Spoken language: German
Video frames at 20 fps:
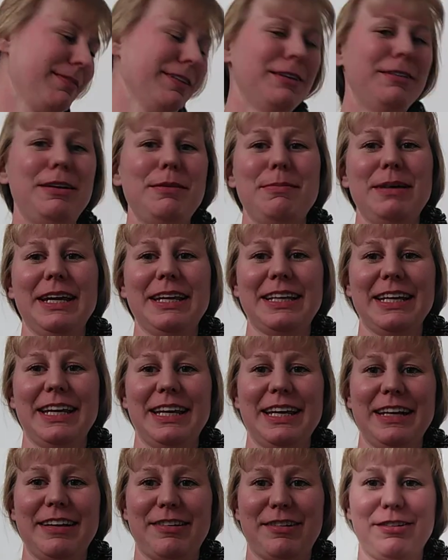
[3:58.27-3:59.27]
Und ich möchte euch
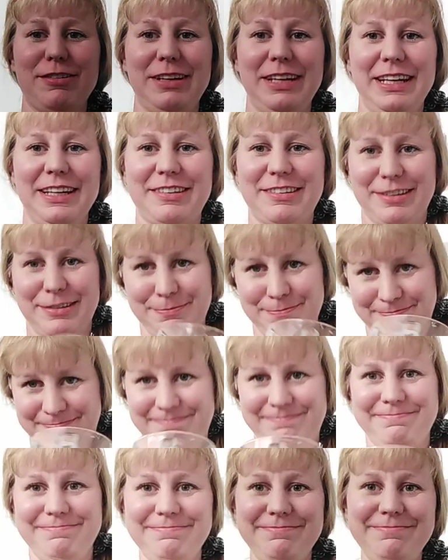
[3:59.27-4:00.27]
jetzt da nicht.
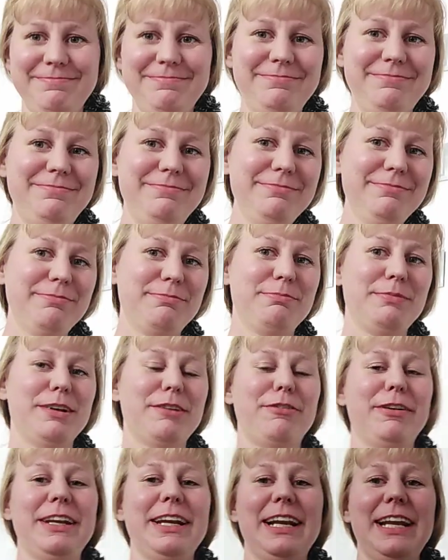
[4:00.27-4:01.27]

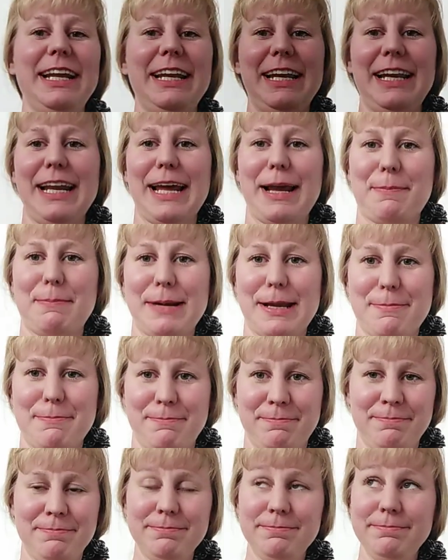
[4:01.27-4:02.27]
Wir wollen ja ladylike bleiben.